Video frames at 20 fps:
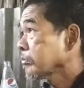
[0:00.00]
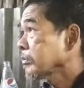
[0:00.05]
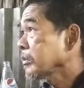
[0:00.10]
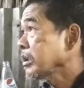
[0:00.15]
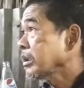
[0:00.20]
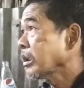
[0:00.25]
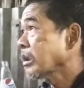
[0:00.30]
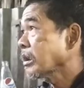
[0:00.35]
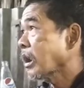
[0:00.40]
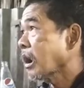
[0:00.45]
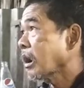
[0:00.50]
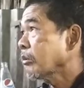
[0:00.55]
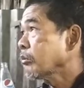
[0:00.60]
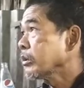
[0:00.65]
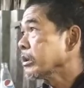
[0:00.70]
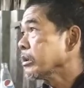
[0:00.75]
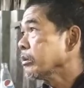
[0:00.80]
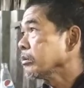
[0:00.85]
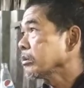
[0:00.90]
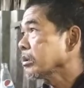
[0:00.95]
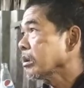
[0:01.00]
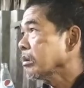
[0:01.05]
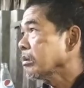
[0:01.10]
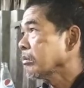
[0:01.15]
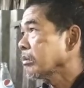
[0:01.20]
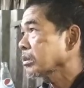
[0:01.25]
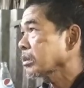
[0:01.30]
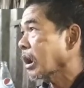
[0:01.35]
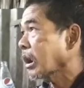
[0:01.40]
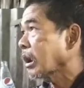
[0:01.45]
Hindi na nauwi mo si
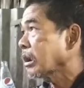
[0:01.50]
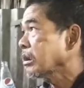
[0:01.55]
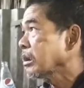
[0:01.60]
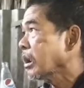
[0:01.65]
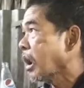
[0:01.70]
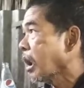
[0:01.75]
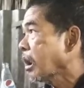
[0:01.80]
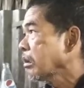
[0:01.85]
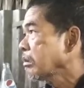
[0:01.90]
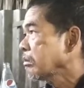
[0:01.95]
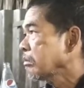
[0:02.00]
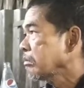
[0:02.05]
Matakal lang.